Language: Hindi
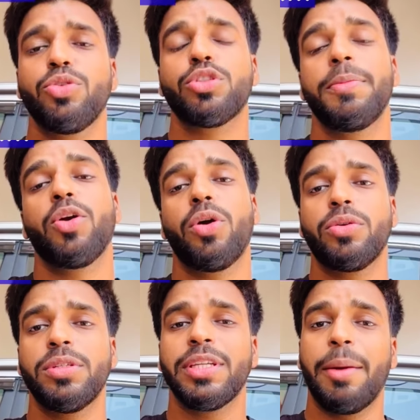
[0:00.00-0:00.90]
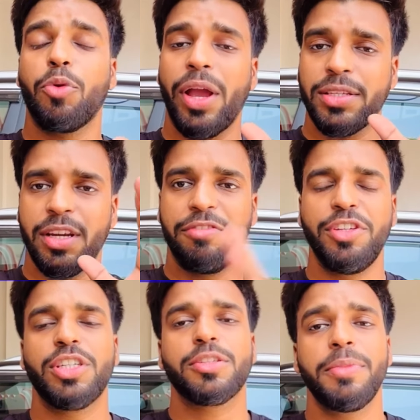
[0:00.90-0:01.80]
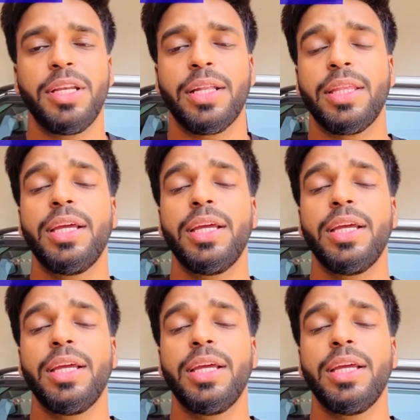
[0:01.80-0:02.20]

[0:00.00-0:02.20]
तो उसमें कौन कौन से आपको एक्स्ट्रा फीचर्स मिल जाते